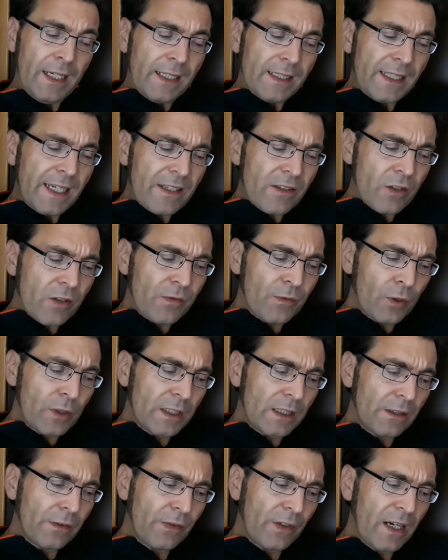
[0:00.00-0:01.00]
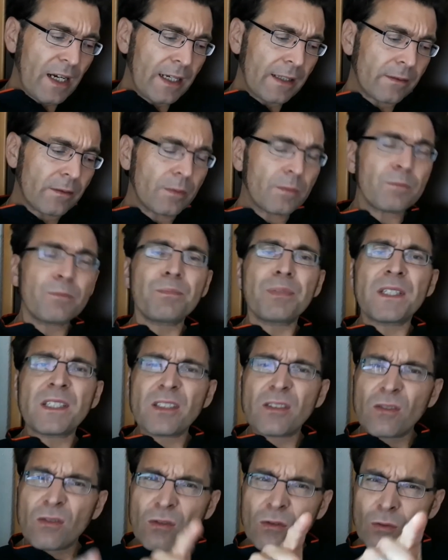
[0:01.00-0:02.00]
Jesus wurde gefragt,
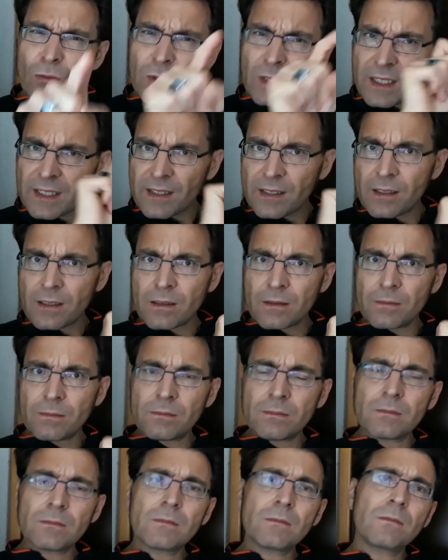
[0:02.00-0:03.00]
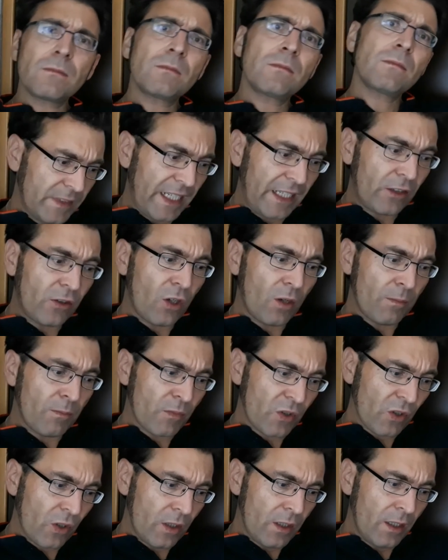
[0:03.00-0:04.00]
bist du es, der
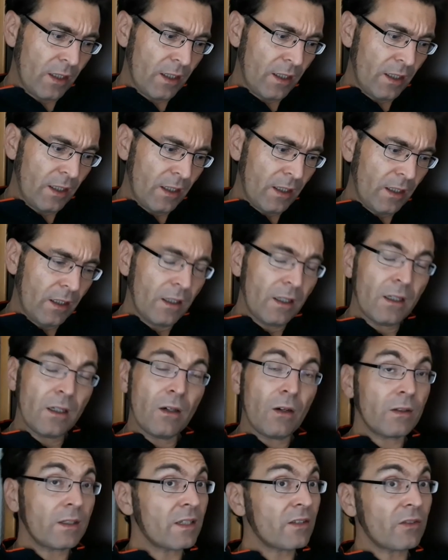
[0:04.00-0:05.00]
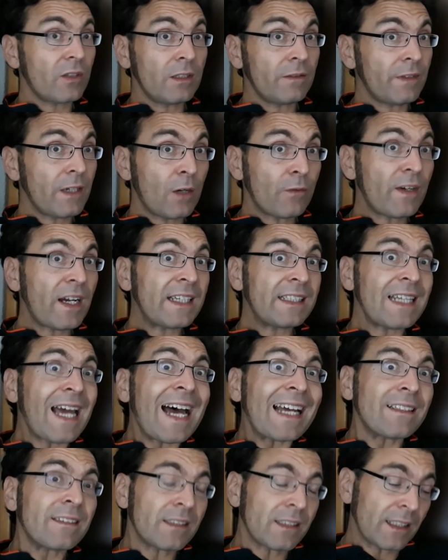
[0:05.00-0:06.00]
kommen soll, oder sollen wir auf einen
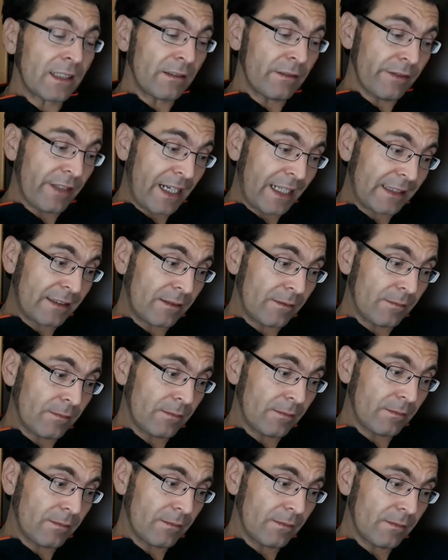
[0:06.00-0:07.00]
anderen warten?